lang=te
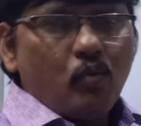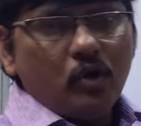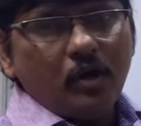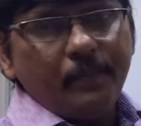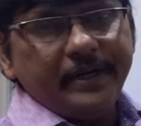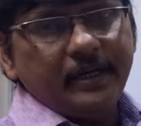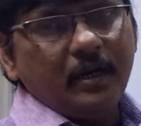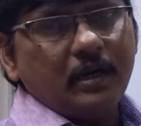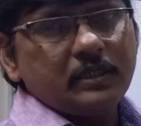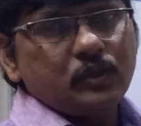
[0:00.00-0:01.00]
ఒక్కొక్క
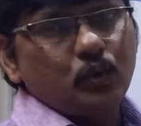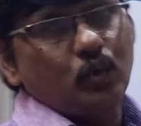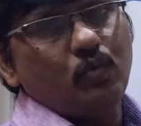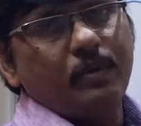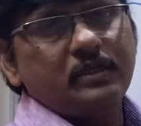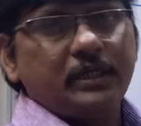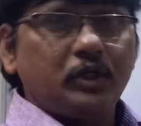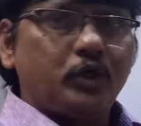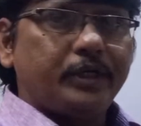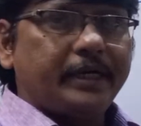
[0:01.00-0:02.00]
మెటీరియల్ రాస్తూ మన
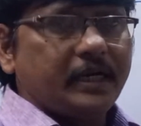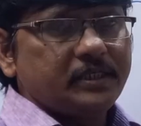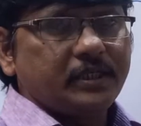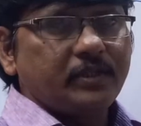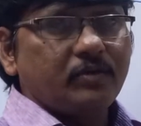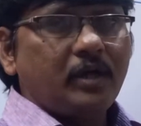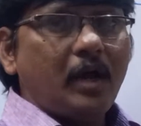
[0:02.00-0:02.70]
సర్క్యూట్ని డ్రా చేద్దాం